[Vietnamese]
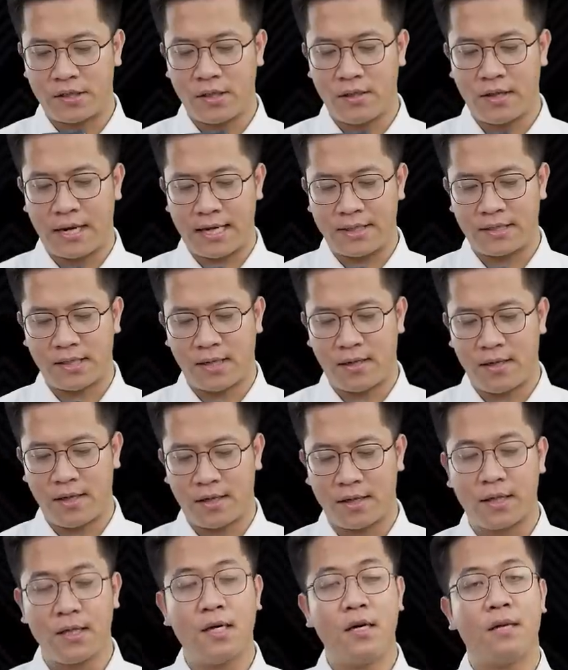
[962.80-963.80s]
chưa được anh trả
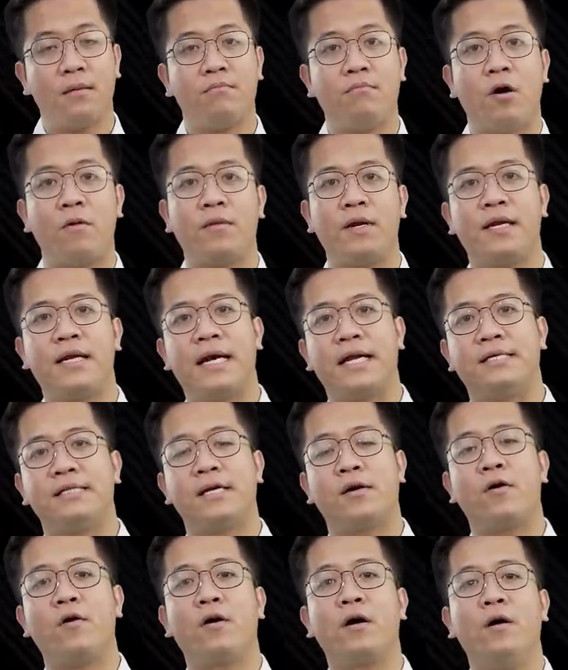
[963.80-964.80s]
lời. Mong lần này
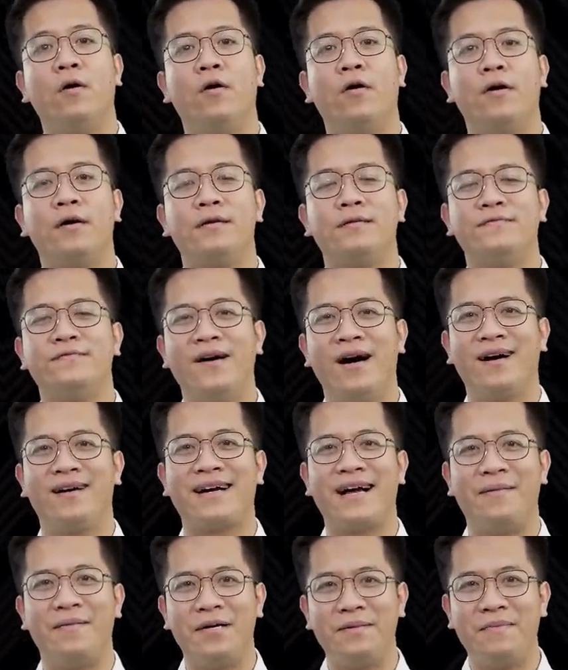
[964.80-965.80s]
sẽ có cơ hội. Vâng,
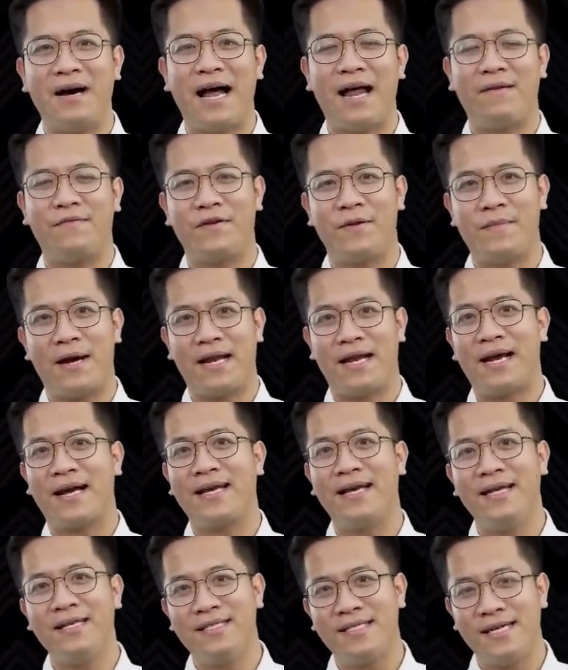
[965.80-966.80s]
cảm ơn bạn vì bạn đã
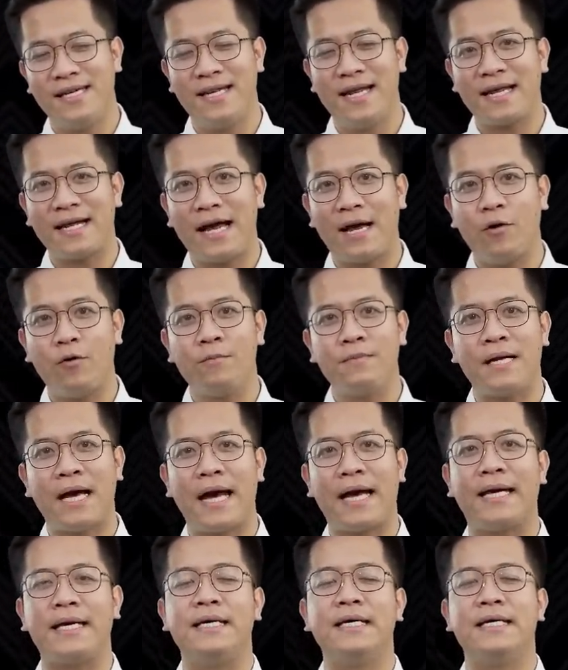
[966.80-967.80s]
kiên trì đến ngày hôm
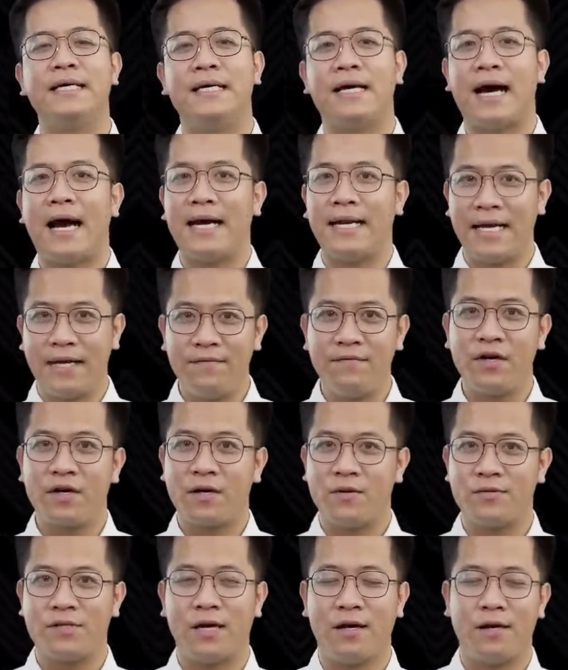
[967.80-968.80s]
nay. Hãy đến với
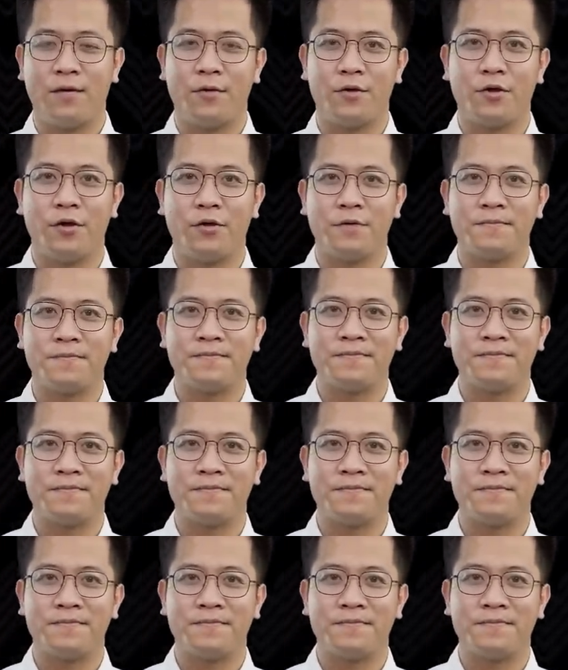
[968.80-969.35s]
câu trả lời của tôi.